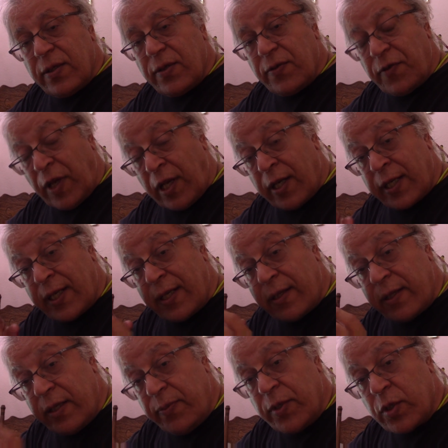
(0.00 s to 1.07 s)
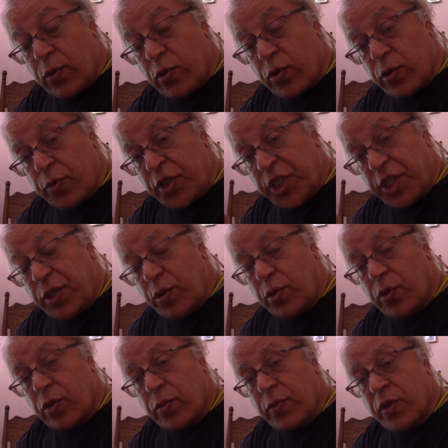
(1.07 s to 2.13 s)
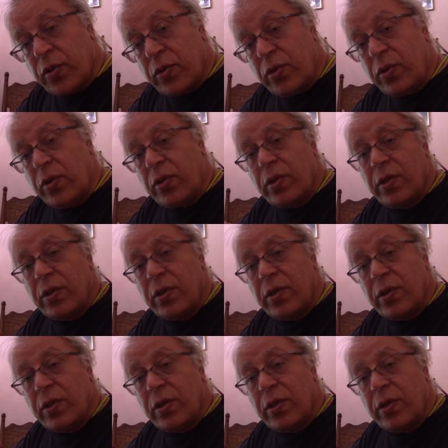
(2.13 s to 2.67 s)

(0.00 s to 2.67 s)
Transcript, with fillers: felaketli bir kurum, şirk kurumunu